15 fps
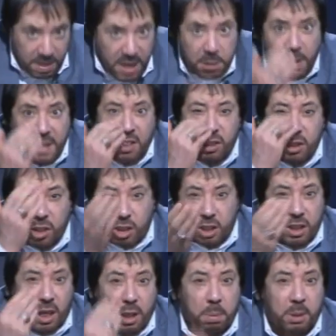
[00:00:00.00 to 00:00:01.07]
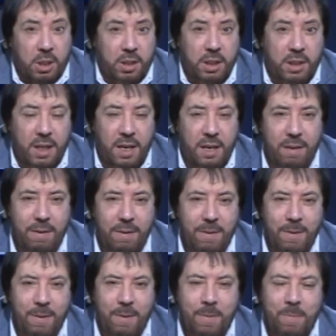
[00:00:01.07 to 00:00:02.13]
ليش ما تحط قصتك بقصته
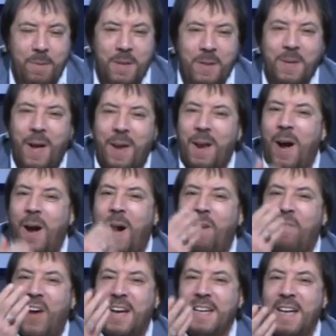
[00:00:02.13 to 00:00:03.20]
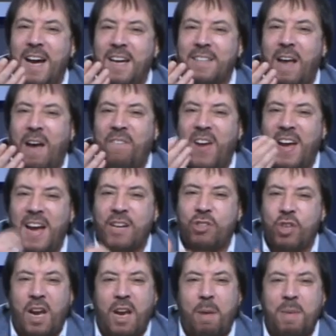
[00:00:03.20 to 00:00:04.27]
قال أخاف أن يخطأ
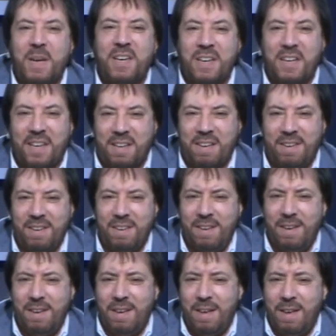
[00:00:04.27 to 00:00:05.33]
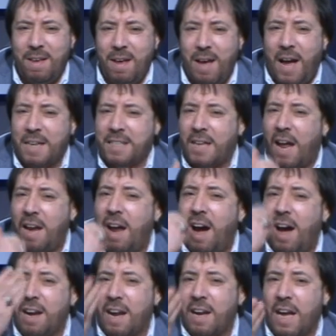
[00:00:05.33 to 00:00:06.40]
فيخجل مني حتى
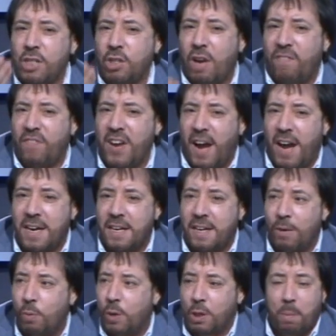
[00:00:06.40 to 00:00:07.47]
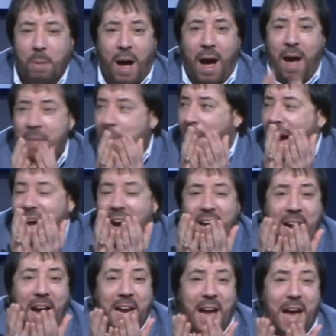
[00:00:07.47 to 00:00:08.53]
لا أرى الخجل في عينه ولكم هذا ما
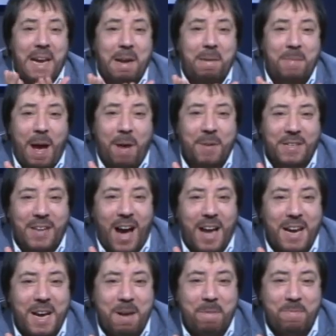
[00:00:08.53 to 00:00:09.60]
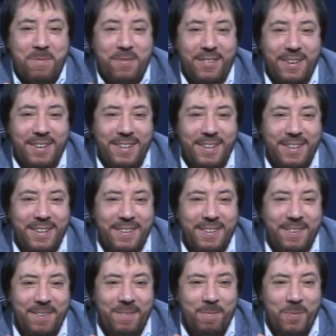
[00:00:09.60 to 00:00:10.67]
قارئ عن علي بن أبي طالب
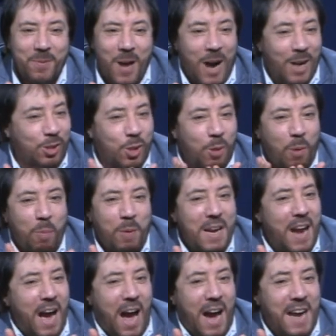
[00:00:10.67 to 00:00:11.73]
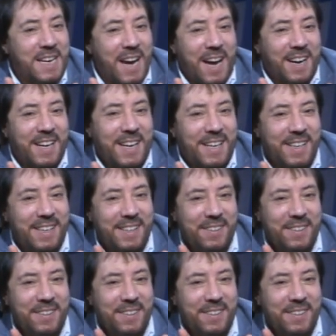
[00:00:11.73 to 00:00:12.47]
أقسم بالله حيرني